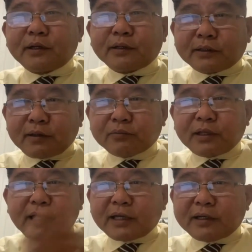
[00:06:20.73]
trước kia trong
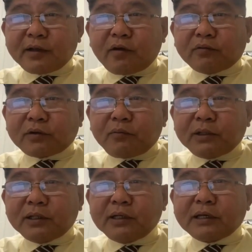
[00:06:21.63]
thời gian ở đây có tổng
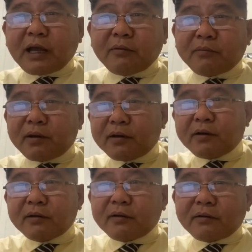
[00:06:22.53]
bí thư nào mà
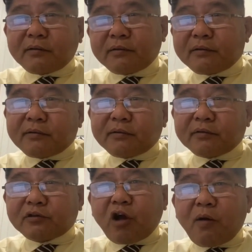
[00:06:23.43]

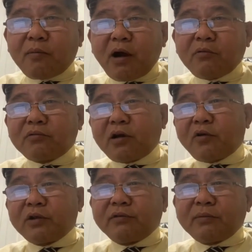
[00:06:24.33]
cho một ông gọi
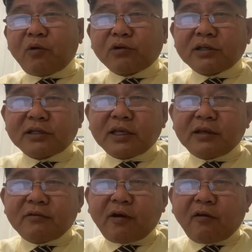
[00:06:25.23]
là ủy viên bộ chính
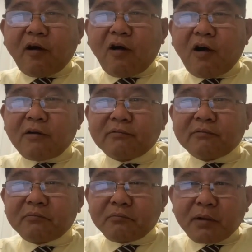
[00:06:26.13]
trị vào lò
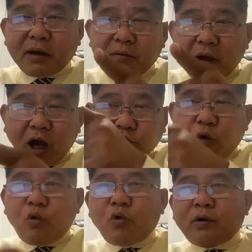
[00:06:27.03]
mà ở
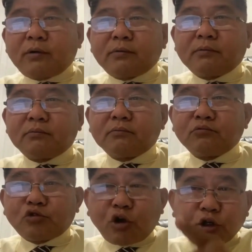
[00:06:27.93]
tù luôn
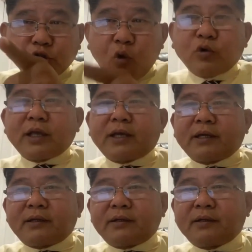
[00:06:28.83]
cho đi tù
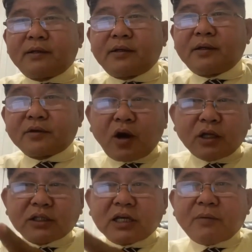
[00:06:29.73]
nha
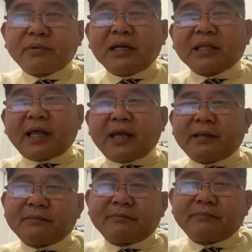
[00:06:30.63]
đó là trường hợp kinh đan Hằng